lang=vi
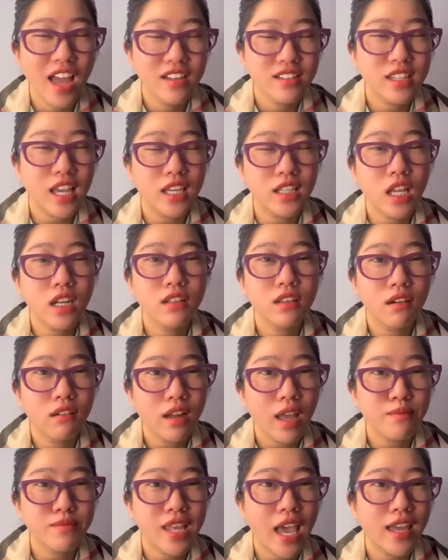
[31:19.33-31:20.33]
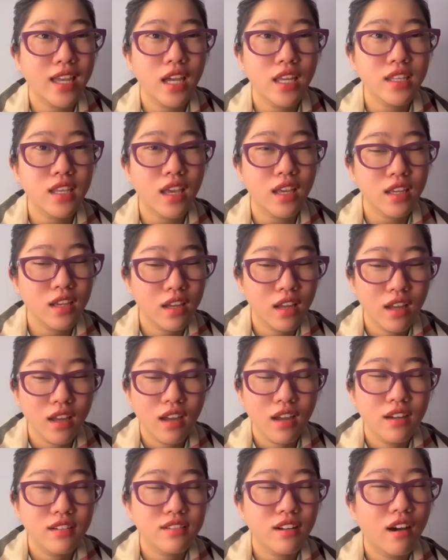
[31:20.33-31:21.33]
chị tin tưởng em vậy hả chị
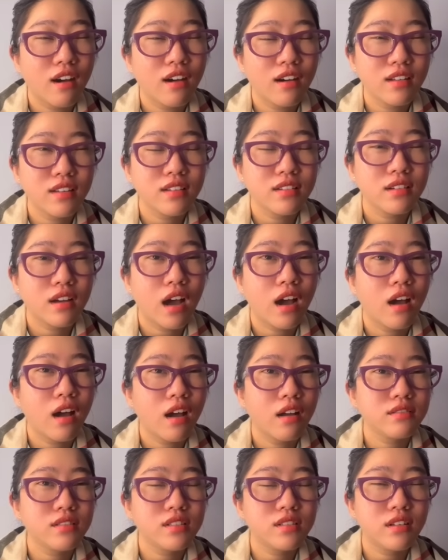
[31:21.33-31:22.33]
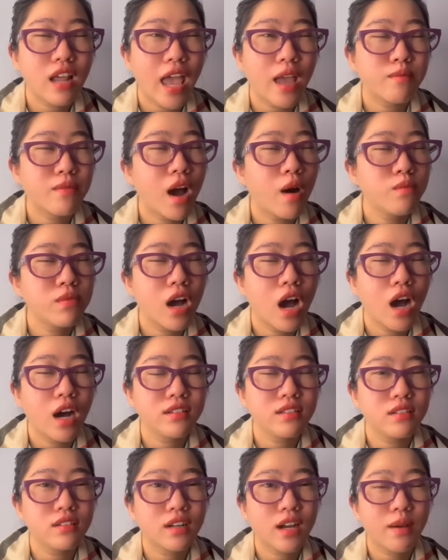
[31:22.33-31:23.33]
rồi à, em không ngờ
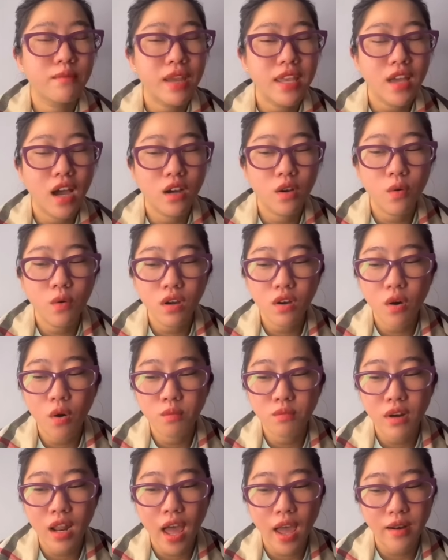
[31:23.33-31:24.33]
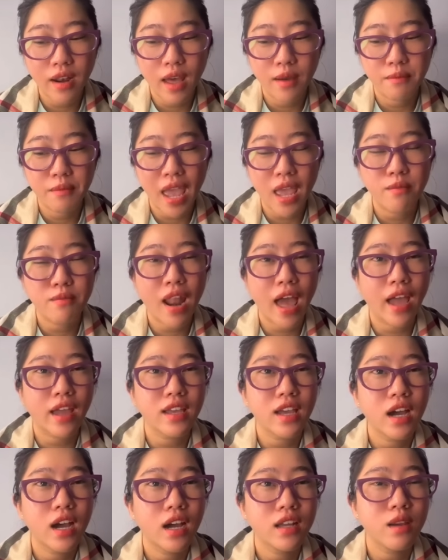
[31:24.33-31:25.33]
được là bây giờ cuối cùng là là em
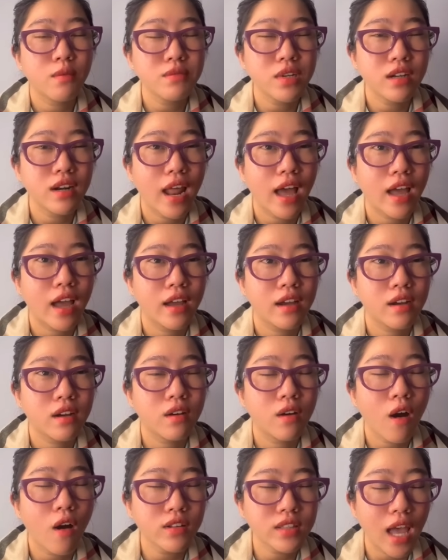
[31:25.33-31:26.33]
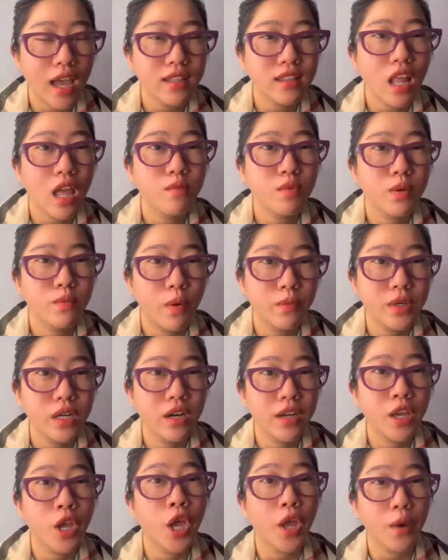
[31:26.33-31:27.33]
lại uh, giống như là có thể tìm được một
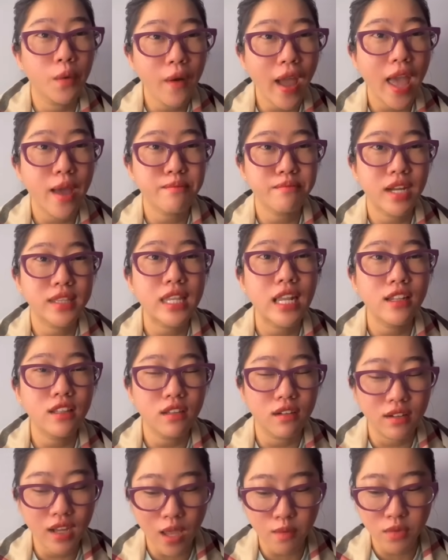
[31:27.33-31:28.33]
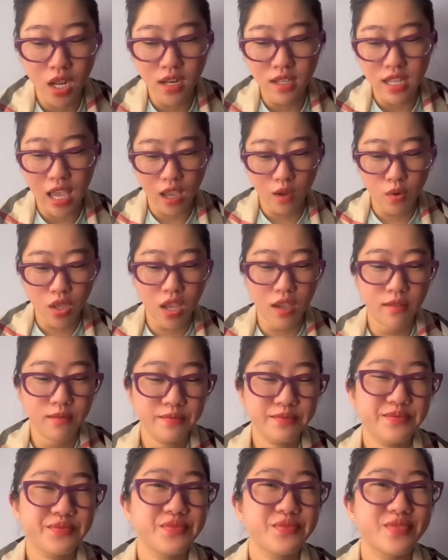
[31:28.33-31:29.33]
người hiểu em mà tin tưởng em đến vậy quý vị
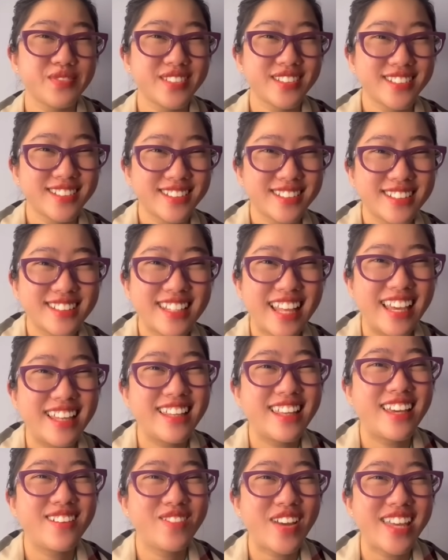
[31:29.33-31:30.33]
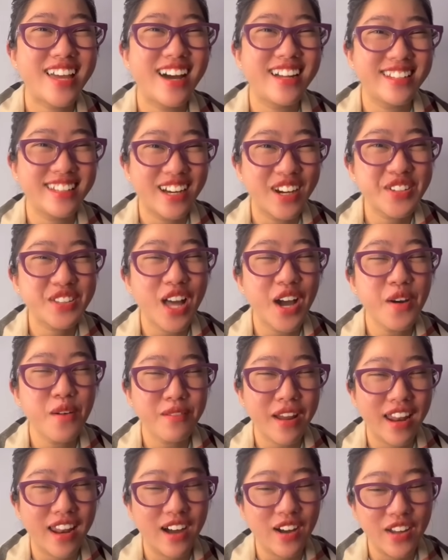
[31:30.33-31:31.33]
thì thì bây giờ tới lúc
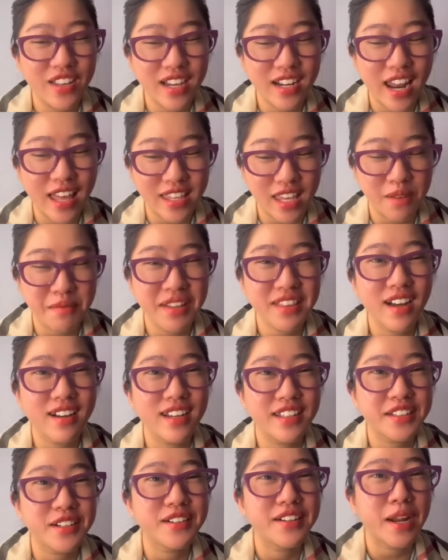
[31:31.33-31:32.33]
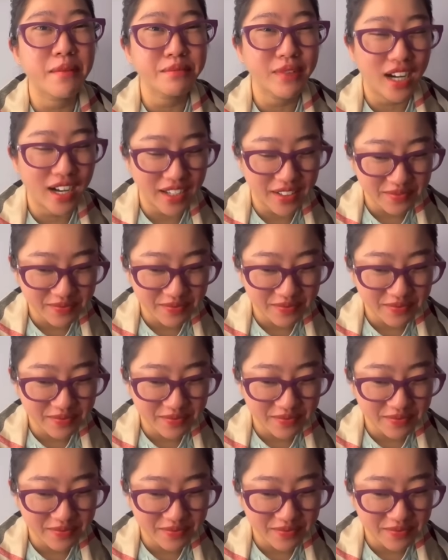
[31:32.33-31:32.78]
này là coi như là chị bé tư là thương lắm rồi